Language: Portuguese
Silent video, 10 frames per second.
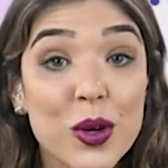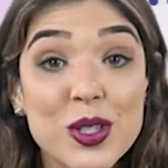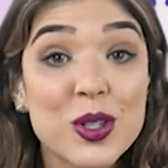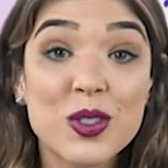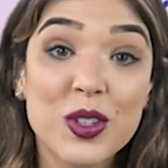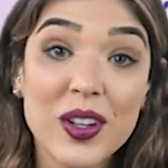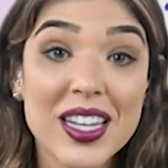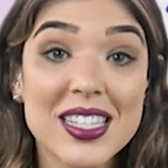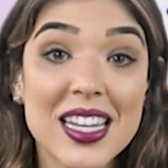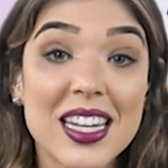Gostou de
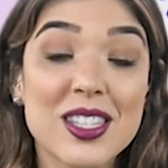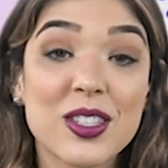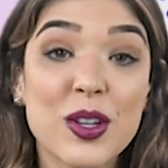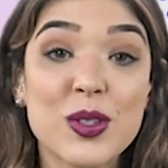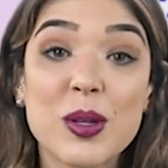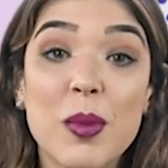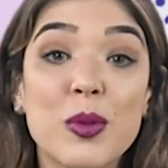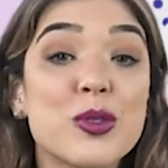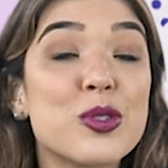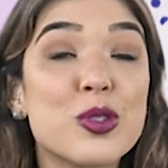conhecer esse nosso
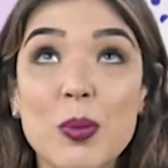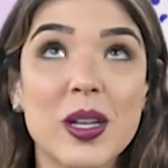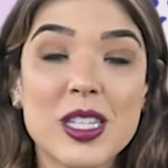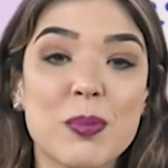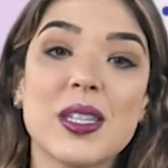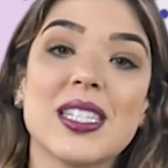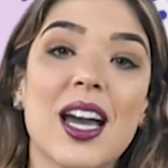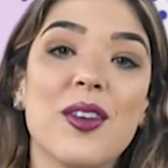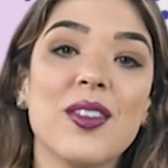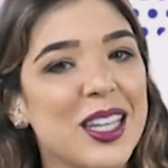irmão super
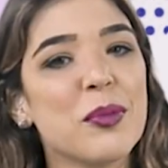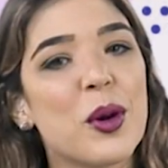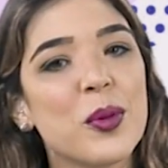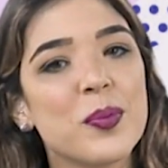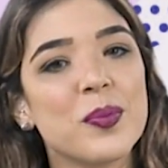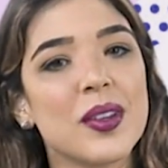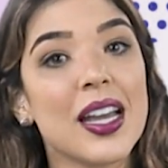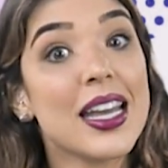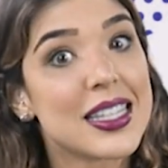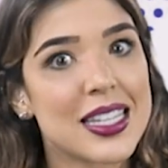especial? Que bom!
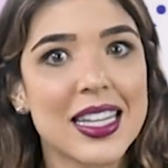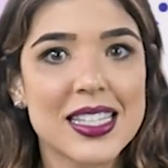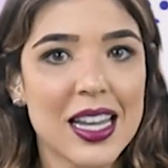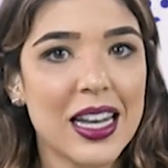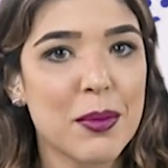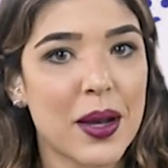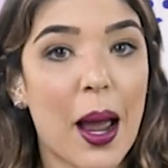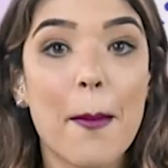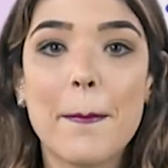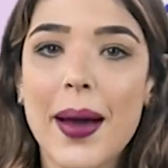Se quiser
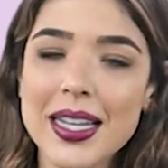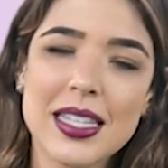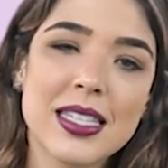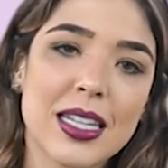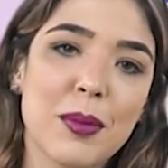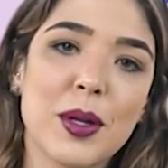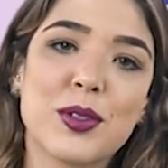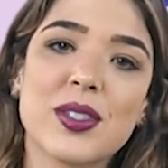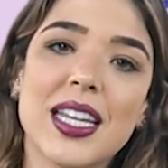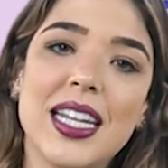lembrar mais
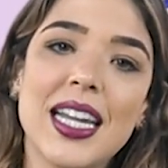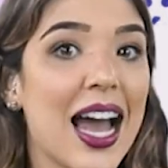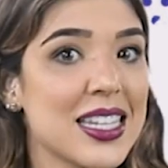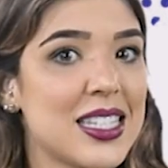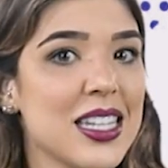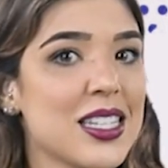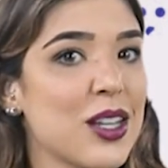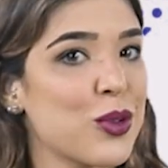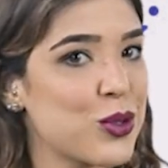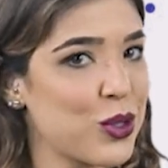ensinamentos dele,
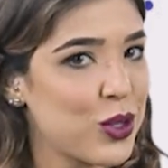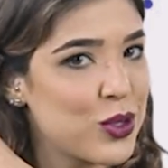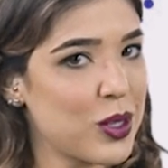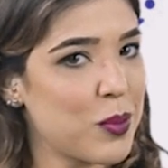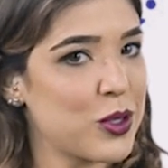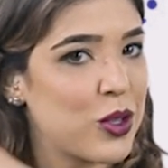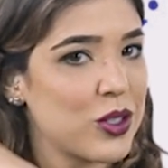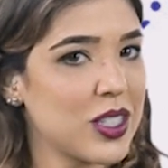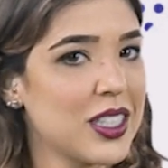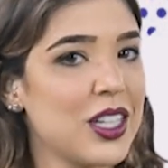assista os nossos
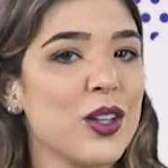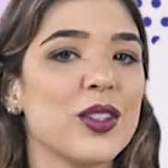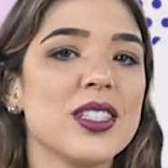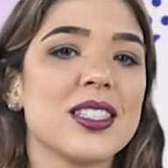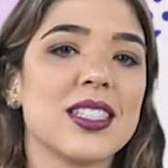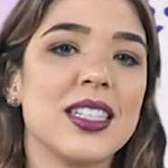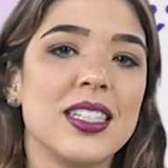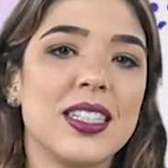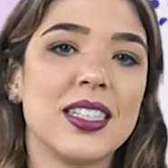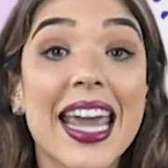episódios anteriores.
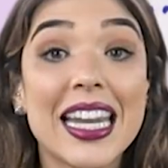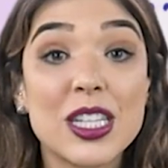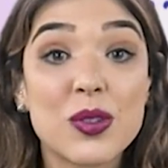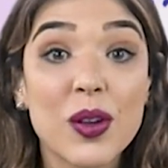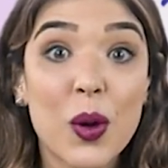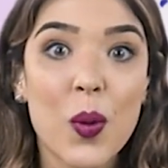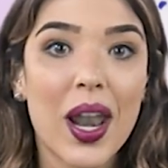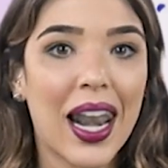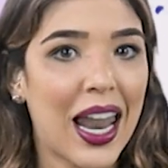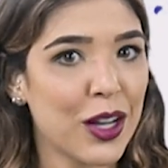Eles ficam
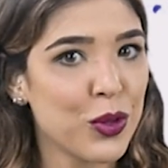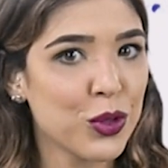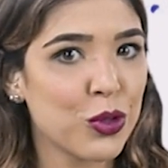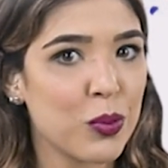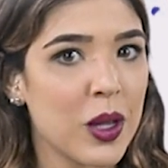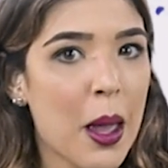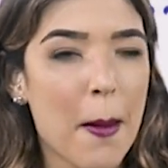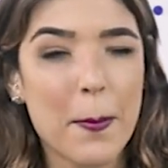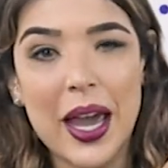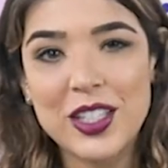lá no YouTube,
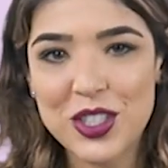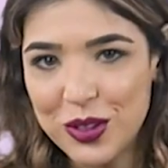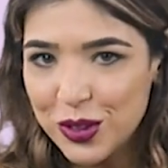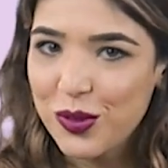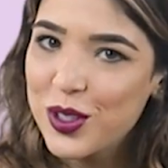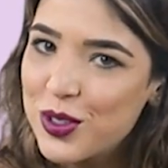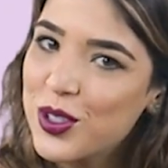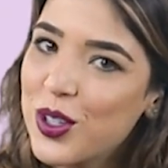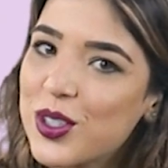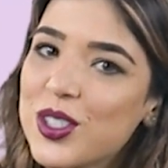pertinho do vídeo
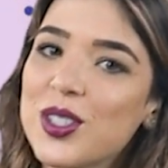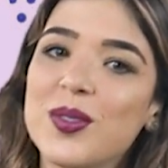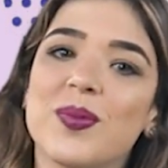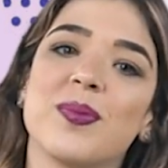de hoje.